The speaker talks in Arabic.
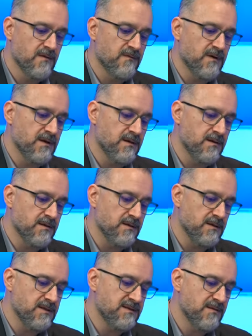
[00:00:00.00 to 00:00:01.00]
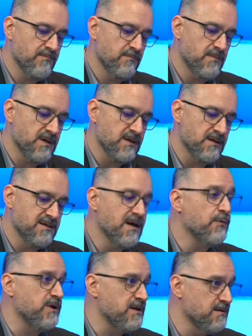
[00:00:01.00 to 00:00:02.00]
فيتم آه،
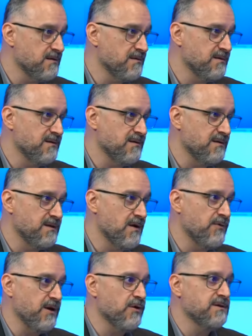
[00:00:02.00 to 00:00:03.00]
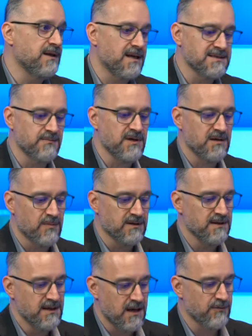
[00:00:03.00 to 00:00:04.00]
كوي كوي العقده العصبيه
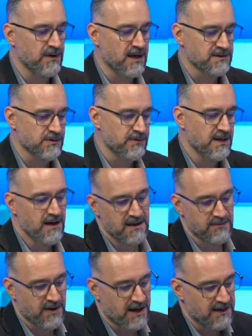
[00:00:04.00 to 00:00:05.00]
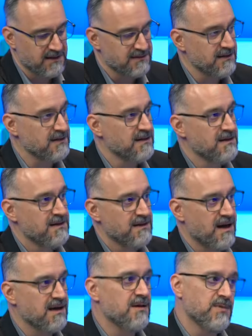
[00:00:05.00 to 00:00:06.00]
البطنيه او الحشويه هذه بحالات
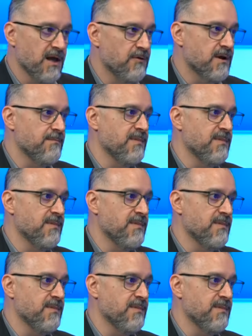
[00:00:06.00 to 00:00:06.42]
الام الاورام